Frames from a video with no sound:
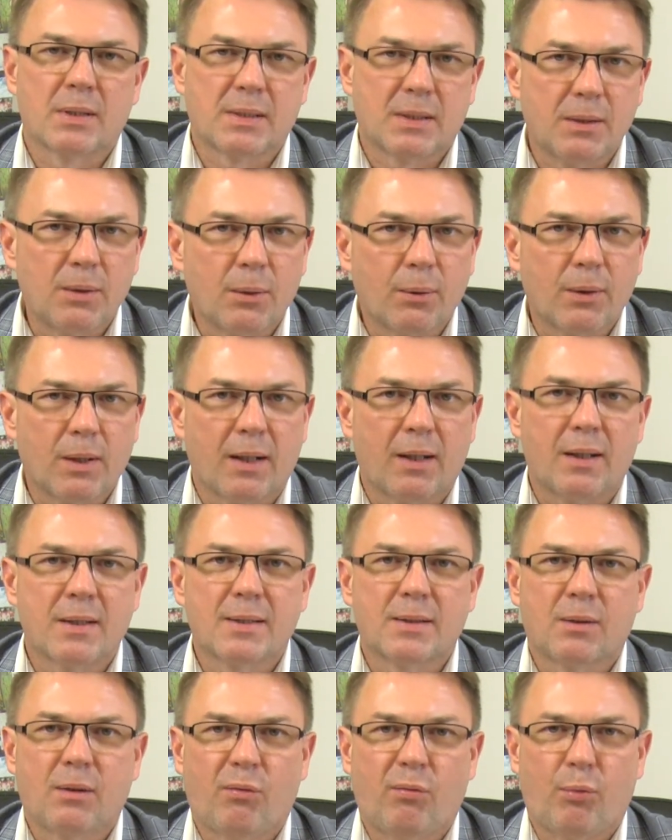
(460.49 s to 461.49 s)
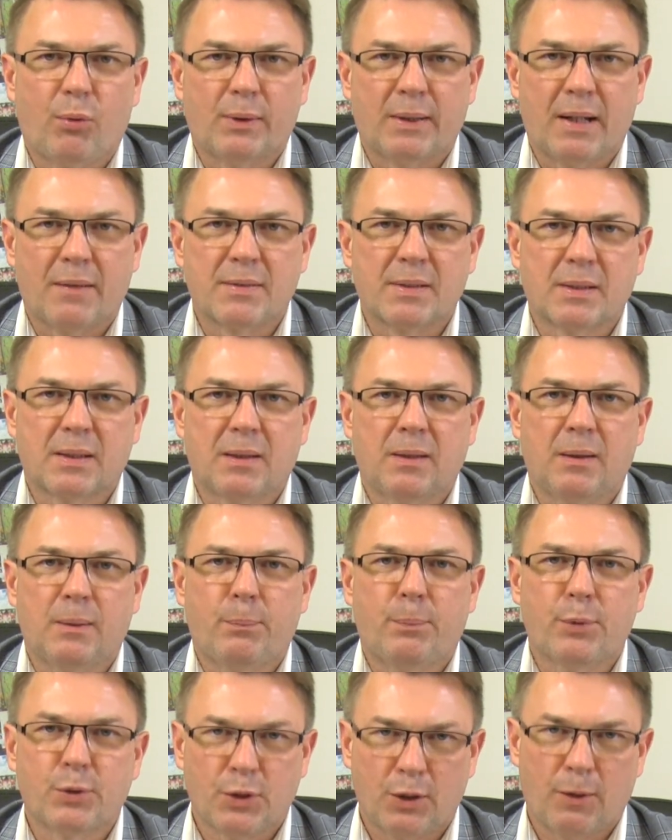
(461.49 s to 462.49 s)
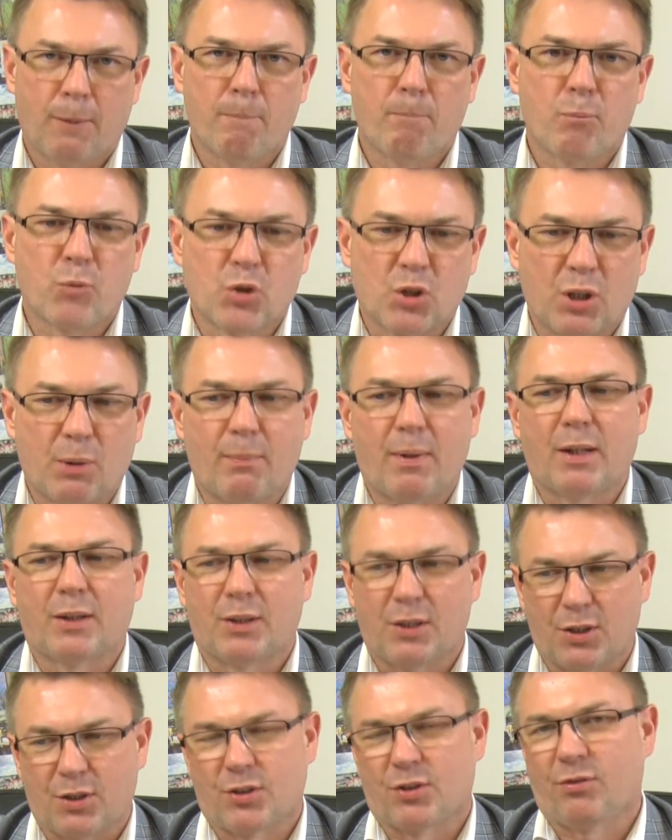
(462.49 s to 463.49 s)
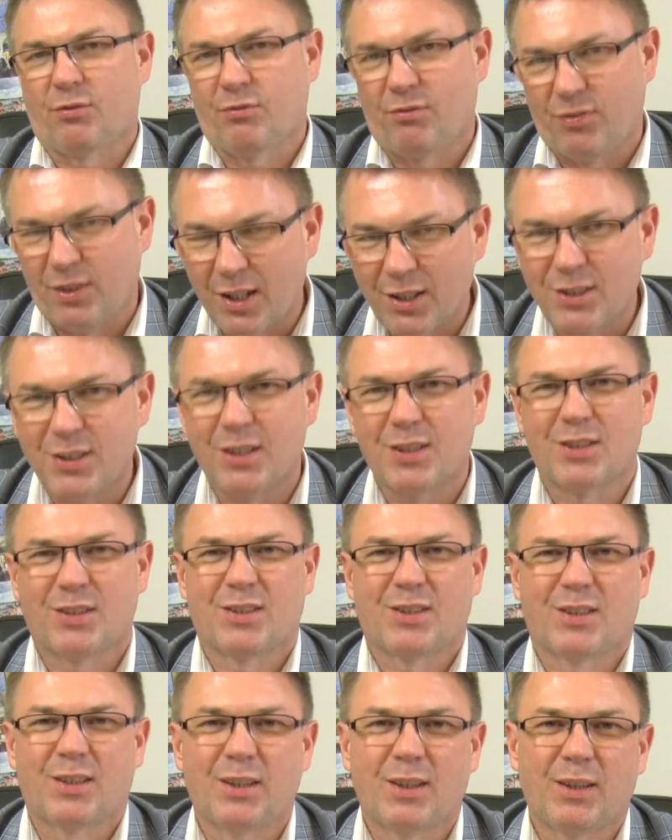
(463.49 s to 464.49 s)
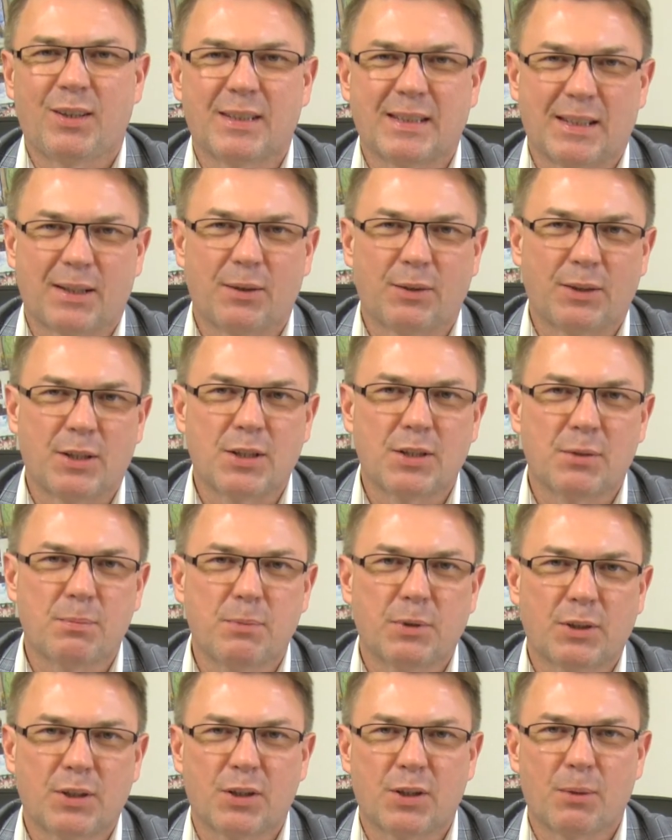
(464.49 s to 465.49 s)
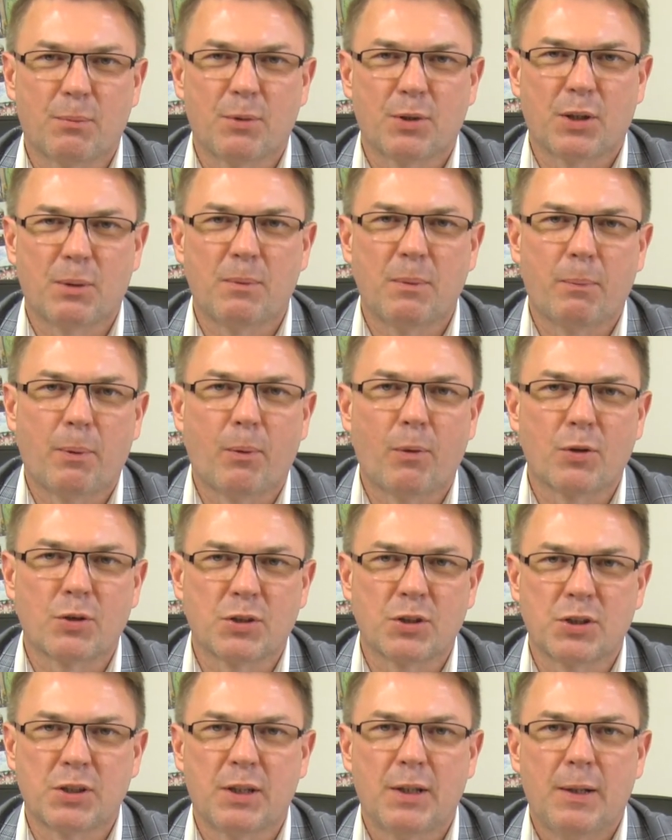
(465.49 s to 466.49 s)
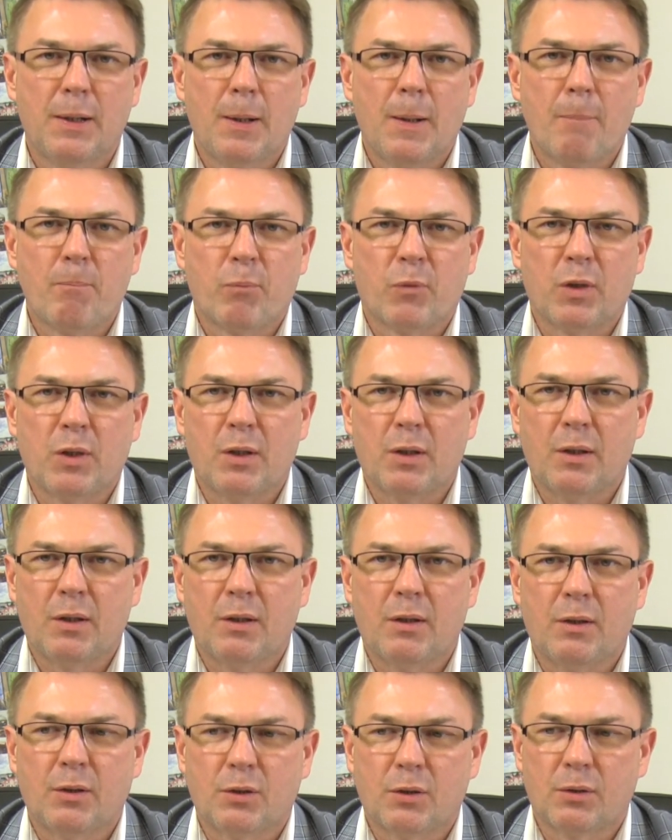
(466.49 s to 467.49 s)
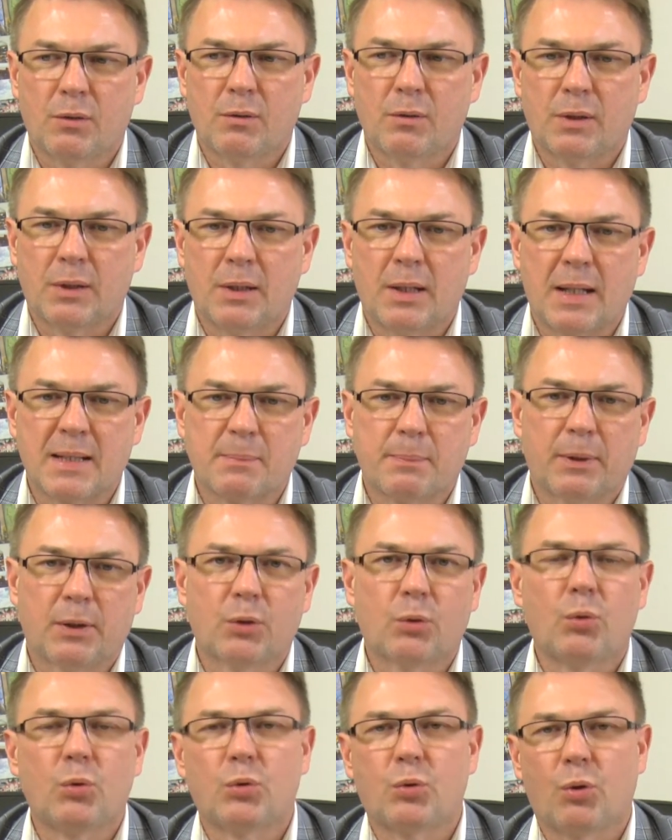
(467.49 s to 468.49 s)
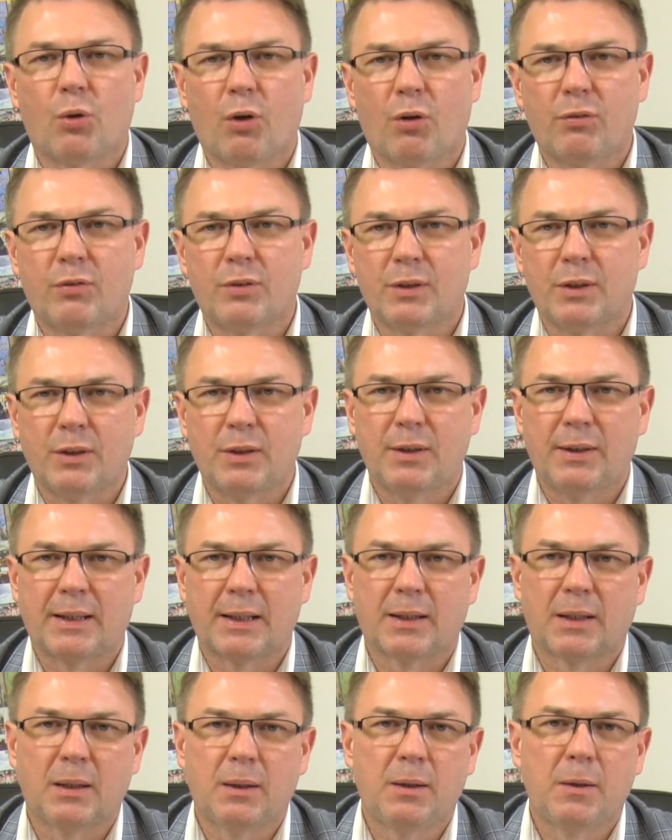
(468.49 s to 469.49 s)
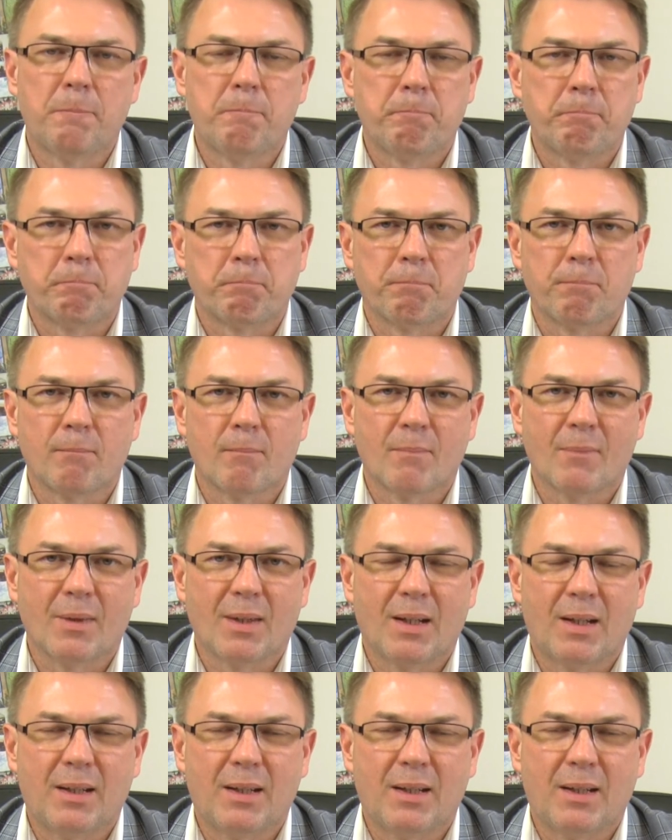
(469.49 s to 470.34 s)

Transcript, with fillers: Krystyną Krachelską-Włodawskiej. Później trzeba też wiedzieć i z tego też myślę, że możemy połączyć e, ten aspekt kulturowy i taki mm,